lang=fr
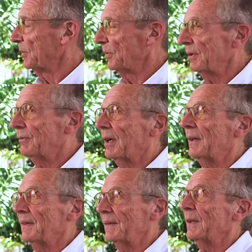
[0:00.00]
Et je me suis dit,
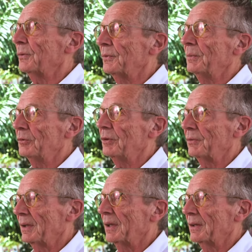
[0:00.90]
voilà, c'est ça le film que
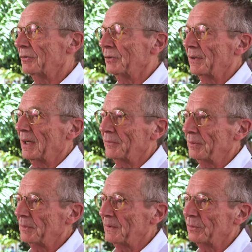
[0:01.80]
je vais faire. Je vais faire
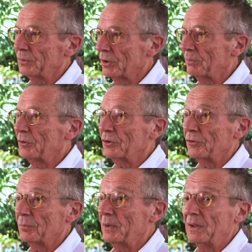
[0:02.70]
un film ici au
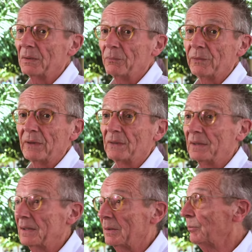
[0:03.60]
Cambodge, dans ce pays qui me
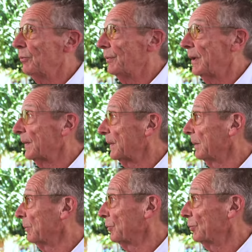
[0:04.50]
fascine, qui me
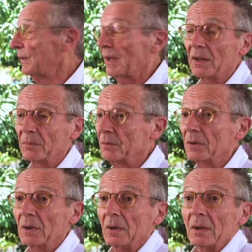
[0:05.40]
bouleverse, qui
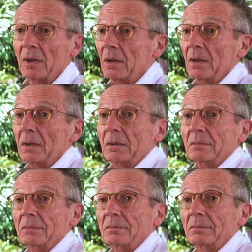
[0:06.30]
m'enthousiasme,
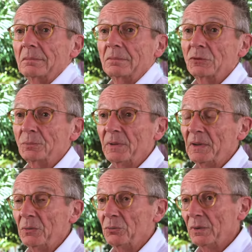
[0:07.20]
ce
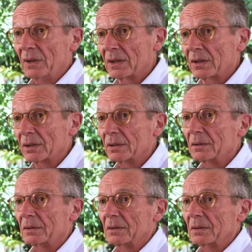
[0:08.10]
pays unique.